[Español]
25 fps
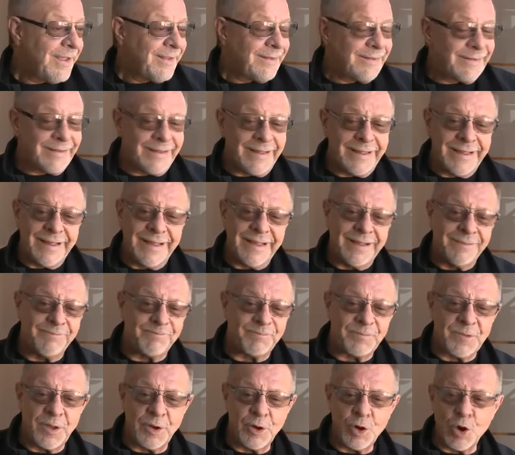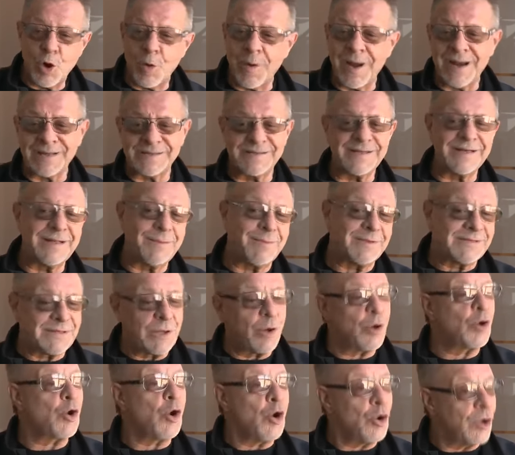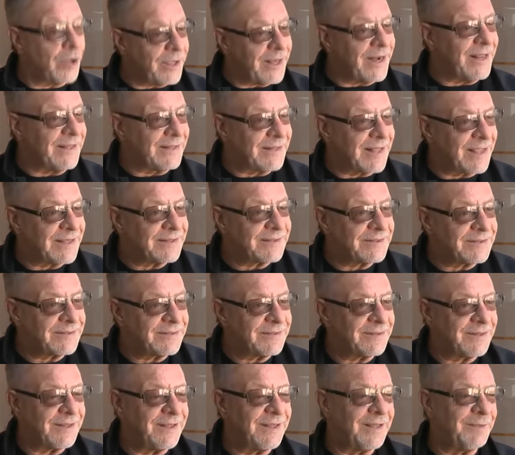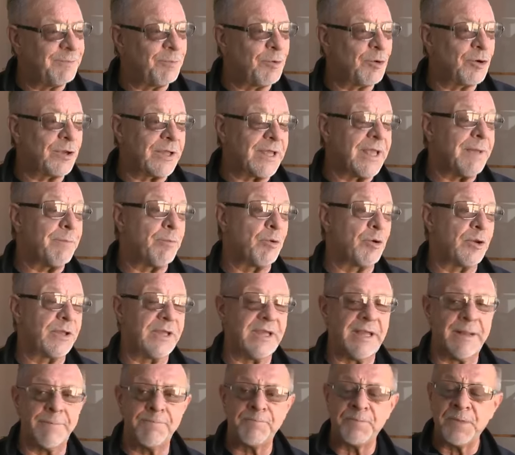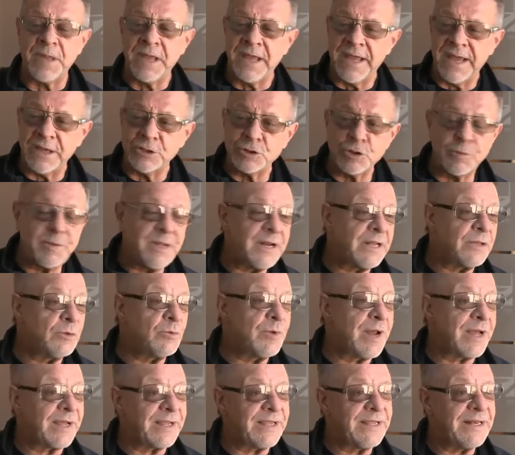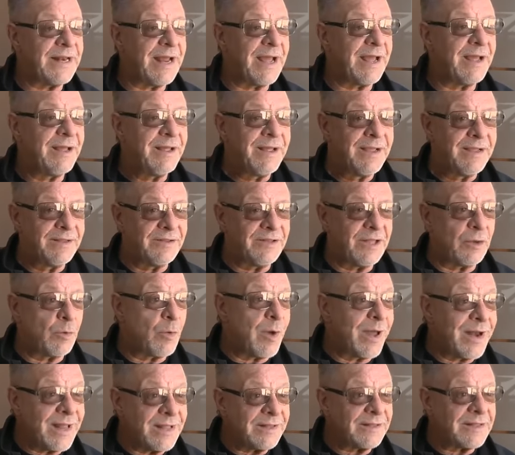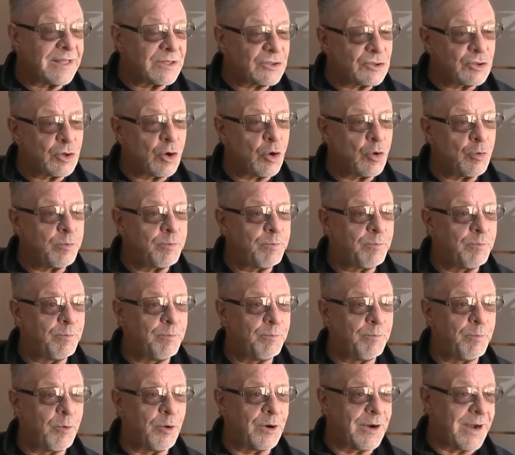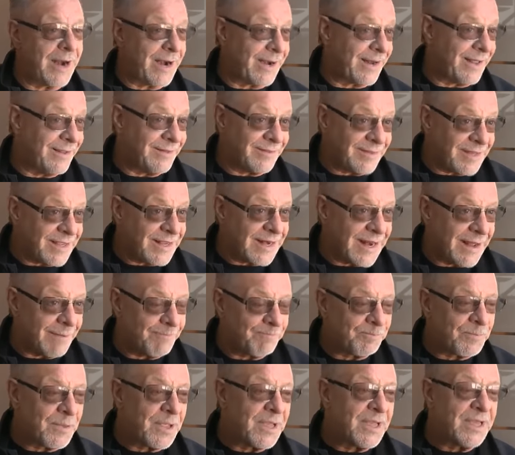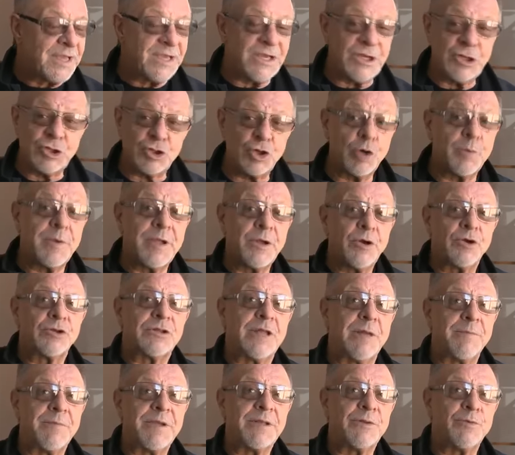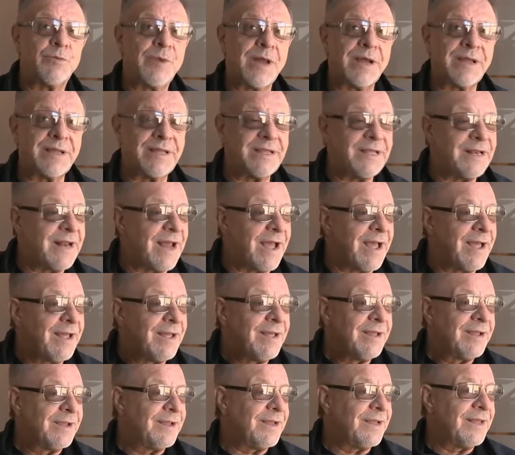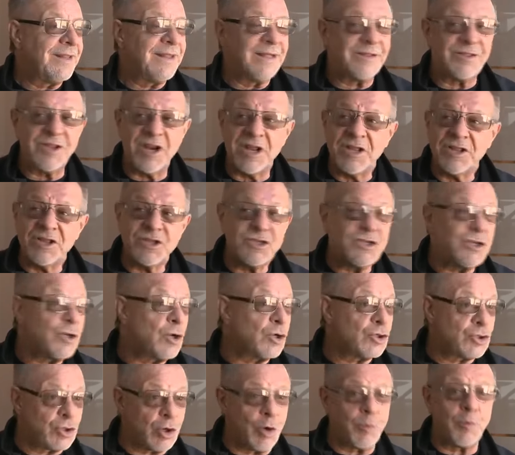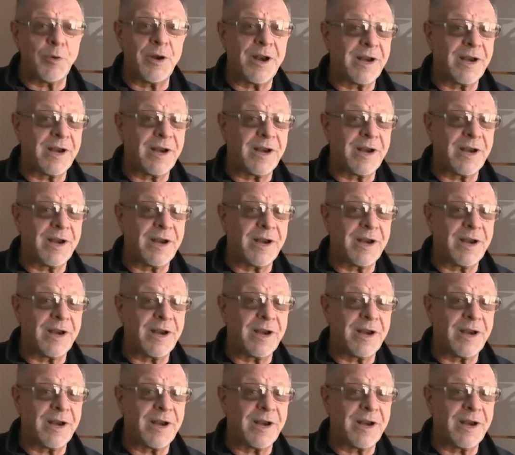este, no van a ser demasiado concretas. Eh, ¿Por qué? Porque ellos vienen de una gira de 40 shows por la Argentina. Y yo vengo también de una gira eh, de 35 shows